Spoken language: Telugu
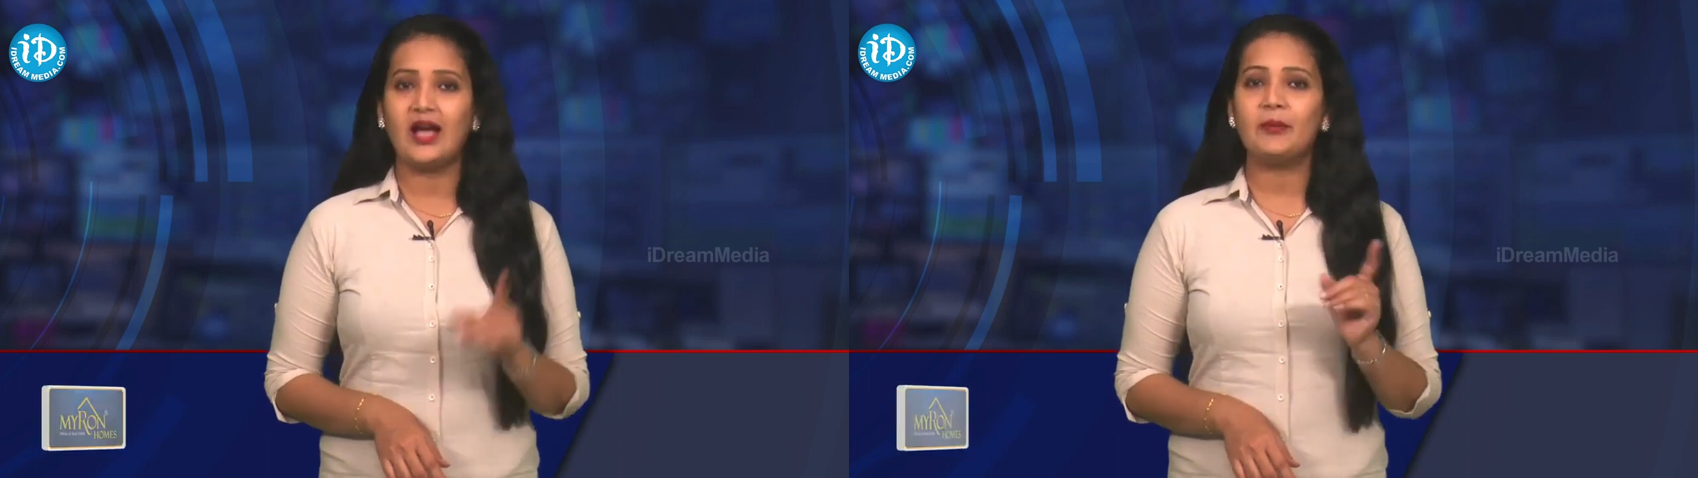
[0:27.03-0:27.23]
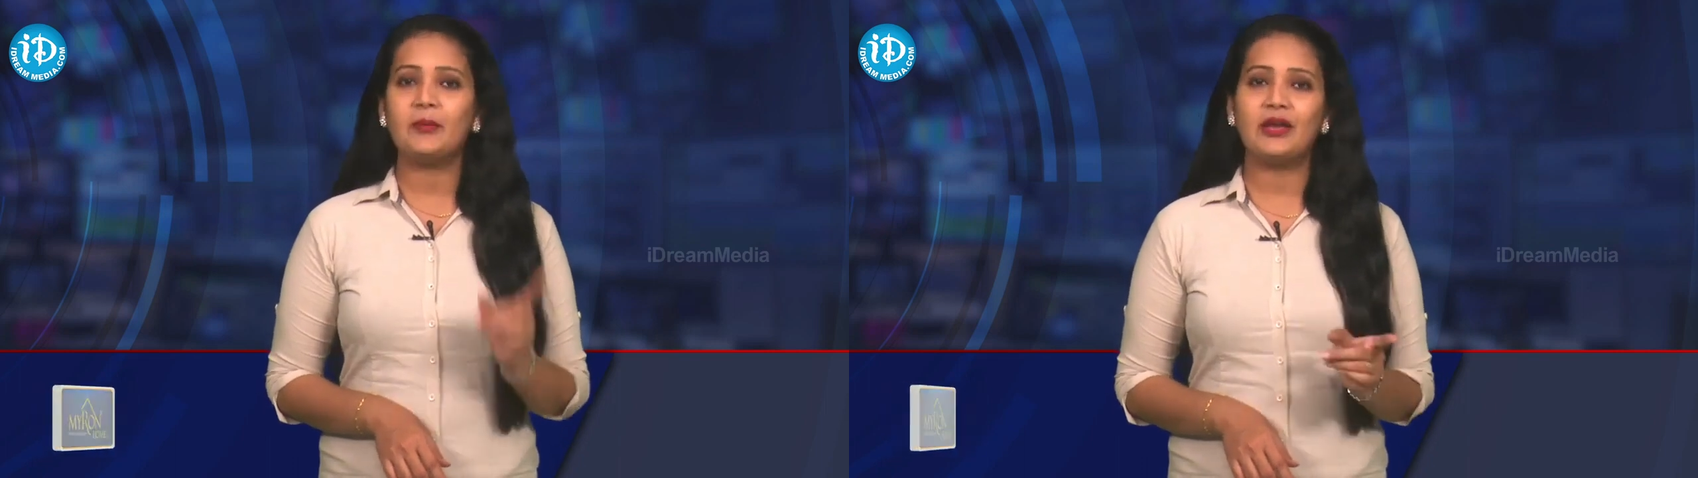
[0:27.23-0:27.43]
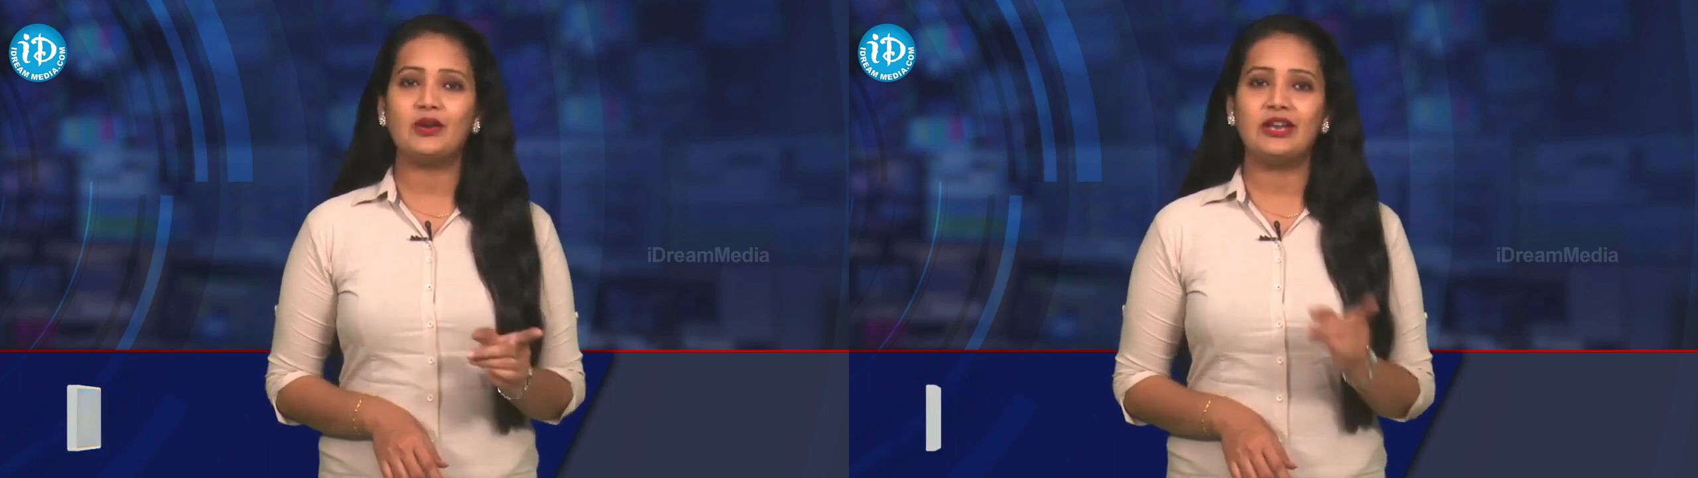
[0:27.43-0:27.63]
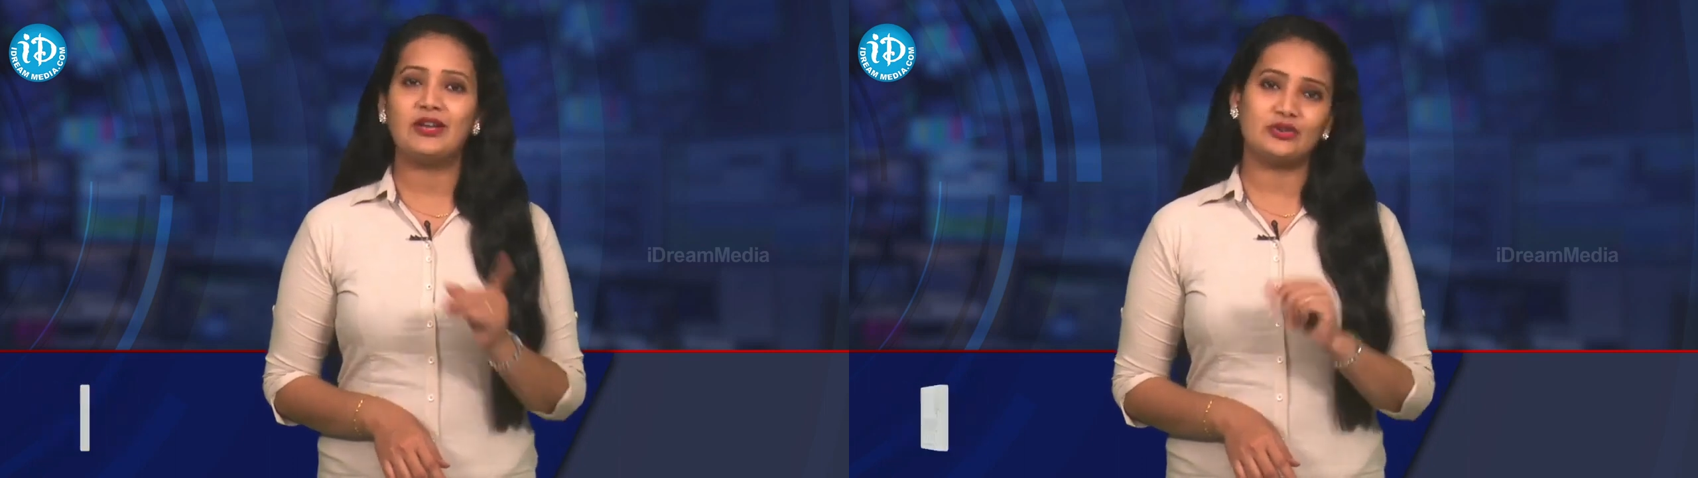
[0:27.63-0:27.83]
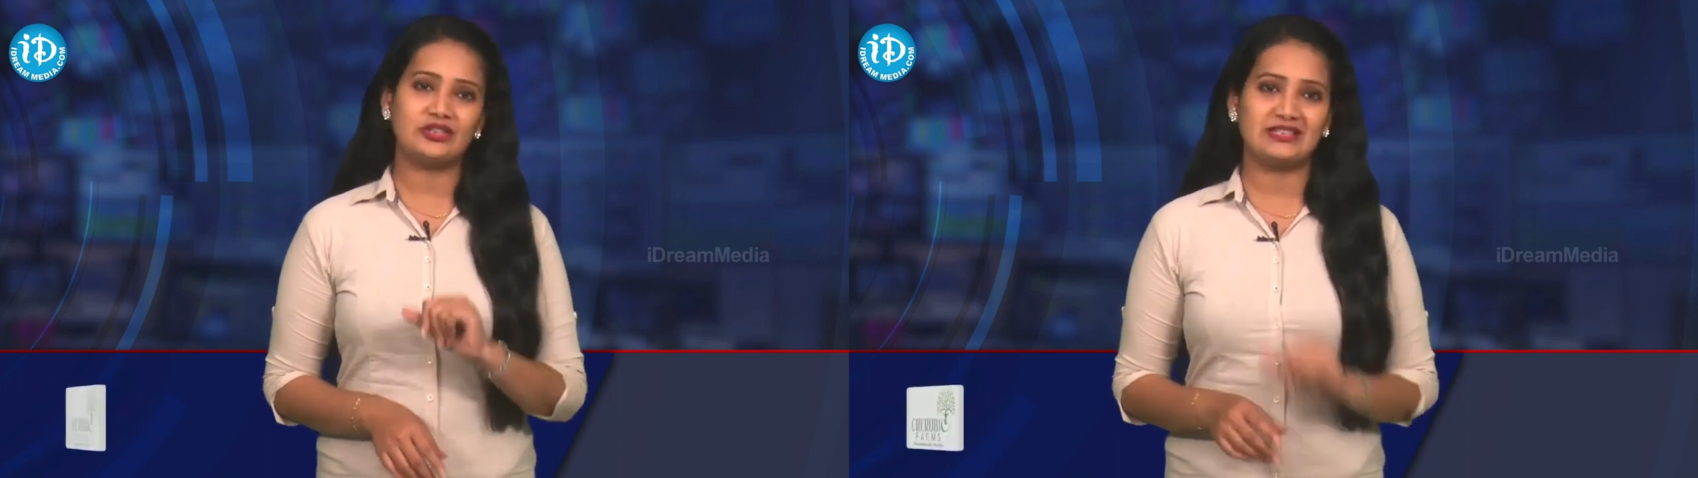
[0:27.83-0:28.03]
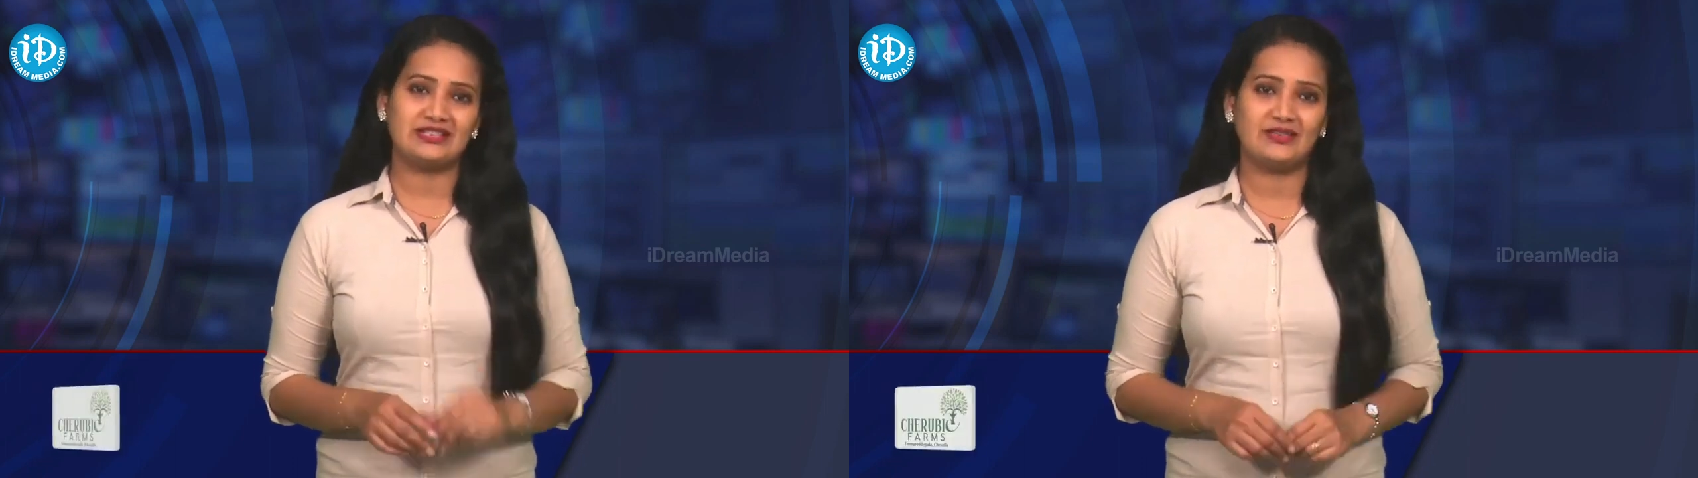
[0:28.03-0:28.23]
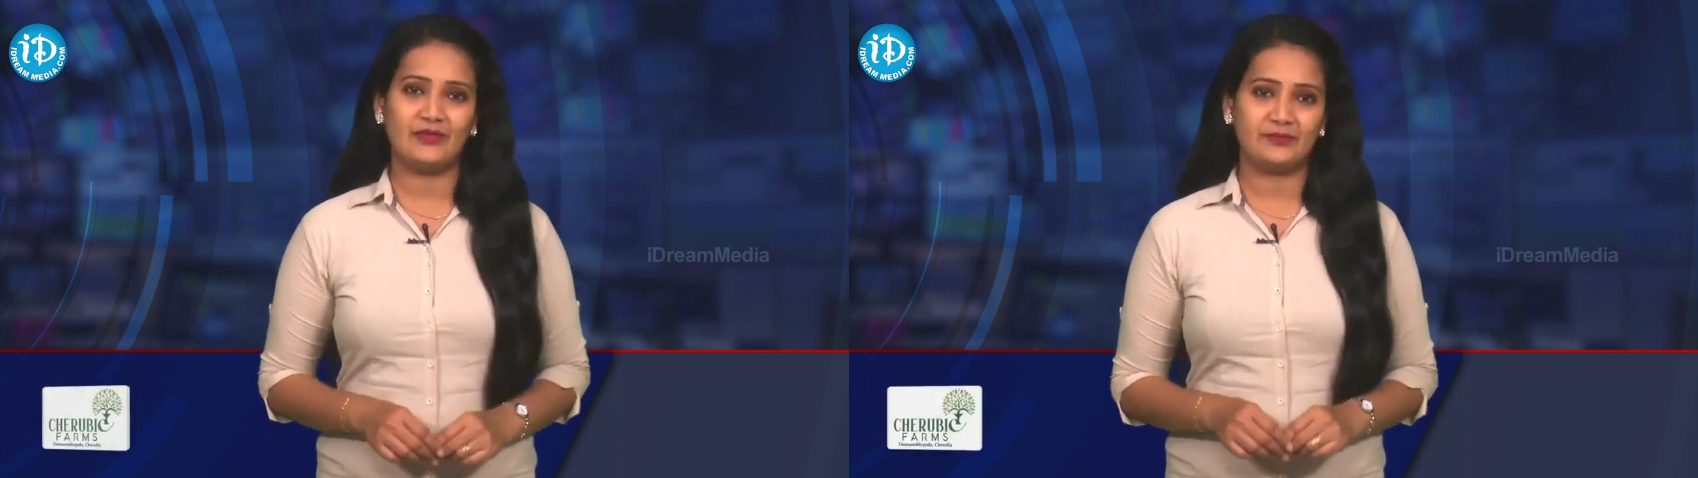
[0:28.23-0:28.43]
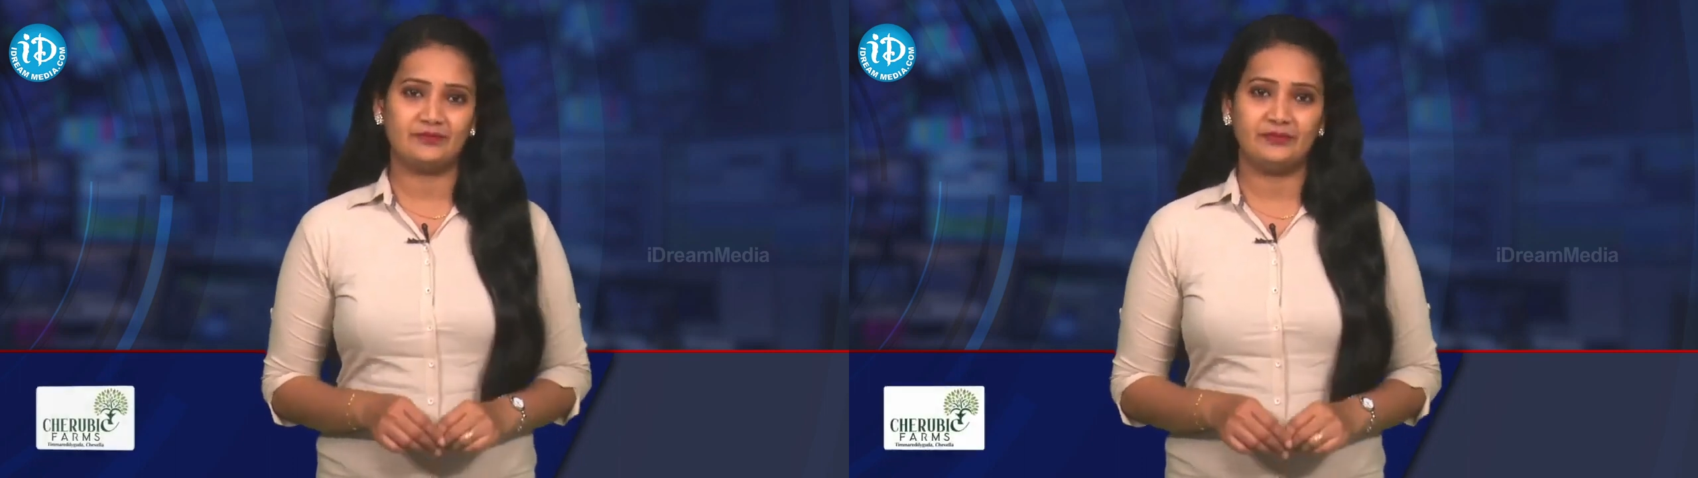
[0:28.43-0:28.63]
అభిమానుల్ని ఖుషి
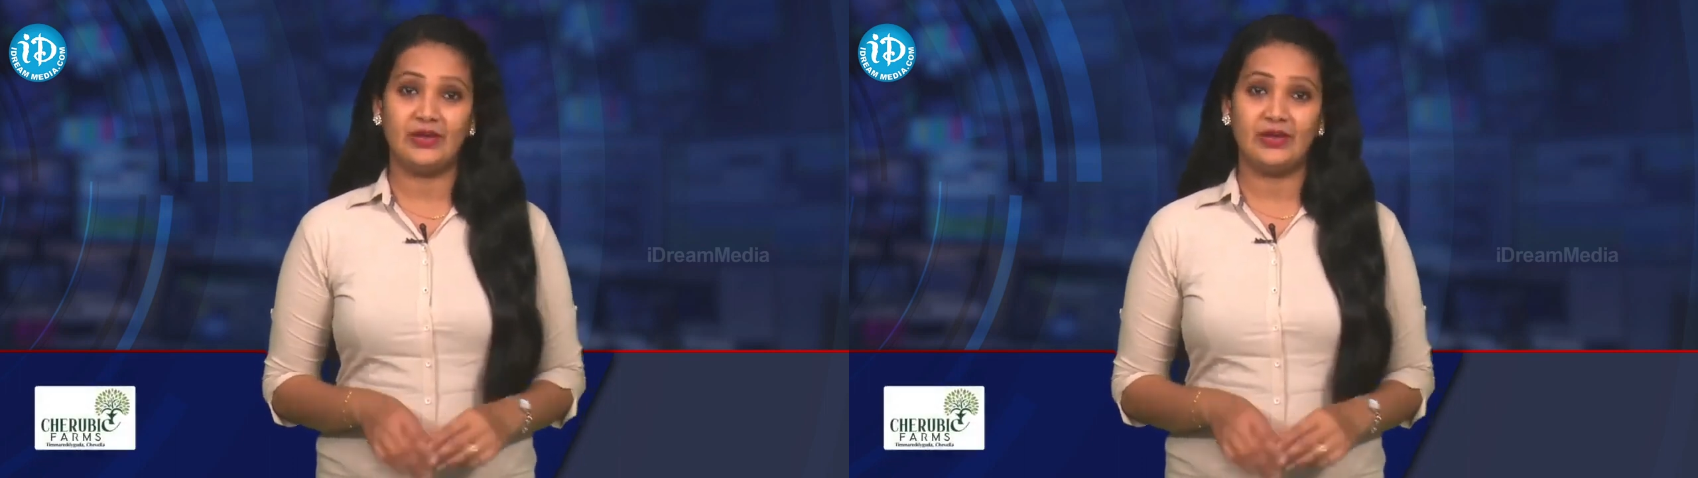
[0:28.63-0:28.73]
చేసేవారు